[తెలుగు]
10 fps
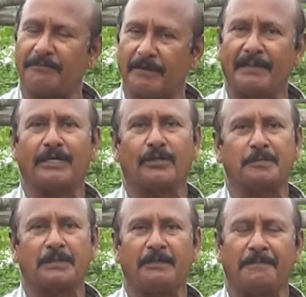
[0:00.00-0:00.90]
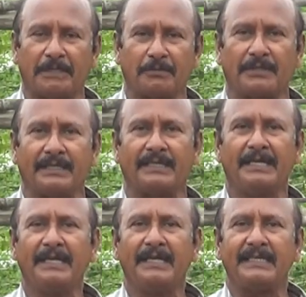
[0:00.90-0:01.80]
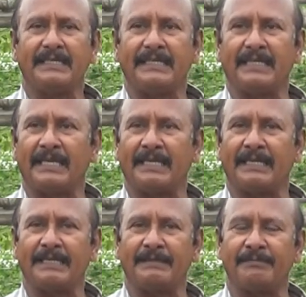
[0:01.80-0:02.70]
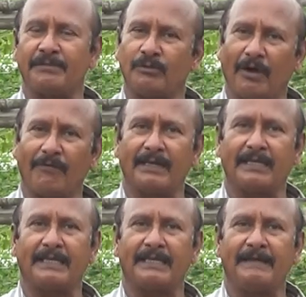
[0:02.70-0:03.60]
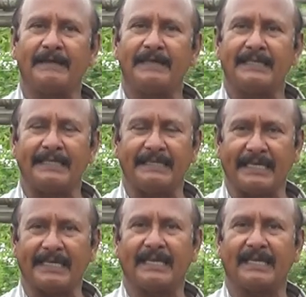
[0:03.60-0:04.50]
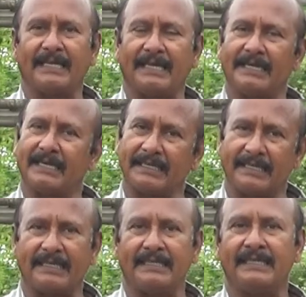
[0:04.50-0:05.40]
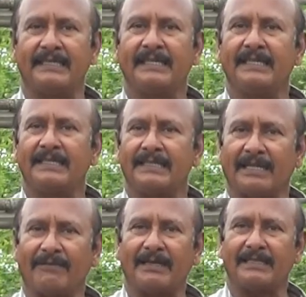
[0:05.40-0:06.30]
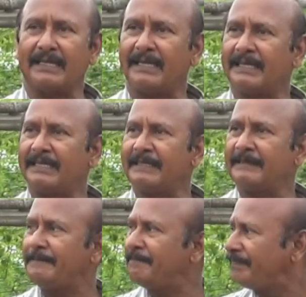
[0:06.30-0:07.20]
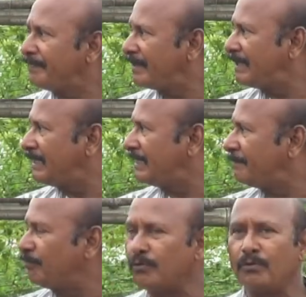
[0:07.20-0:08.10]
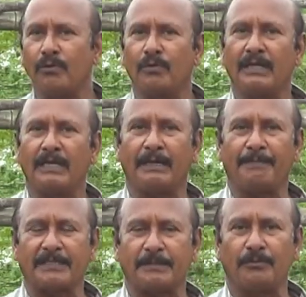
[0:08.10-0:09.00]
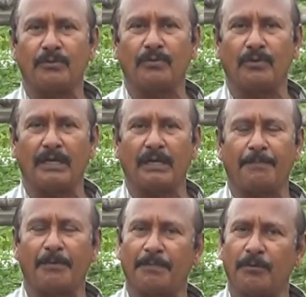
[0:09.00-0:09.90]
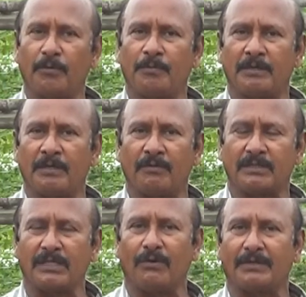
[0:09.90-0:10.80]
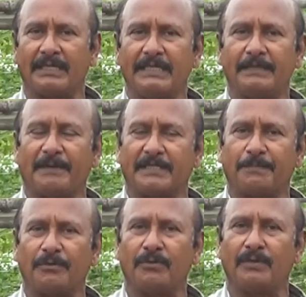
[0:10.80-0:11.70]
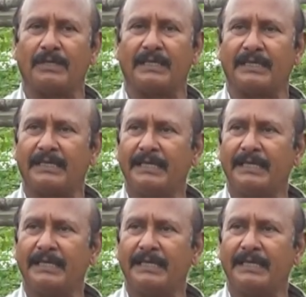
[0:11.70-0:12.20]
ఈ ఫెర్మెంట్ డ్రాప్స్ అవి పెట్టుకుని ఈ దోమల్ని ఈ ఏగల్ని అరికట్టగలిగి తర్వాత ఈ ఈ పురుగులు కూడా పచ్చ పురుగు కూడా అప్పుడప్పుడు వస్తూ ఉంటాయి ఈ పచ్చ పురుగుల్ని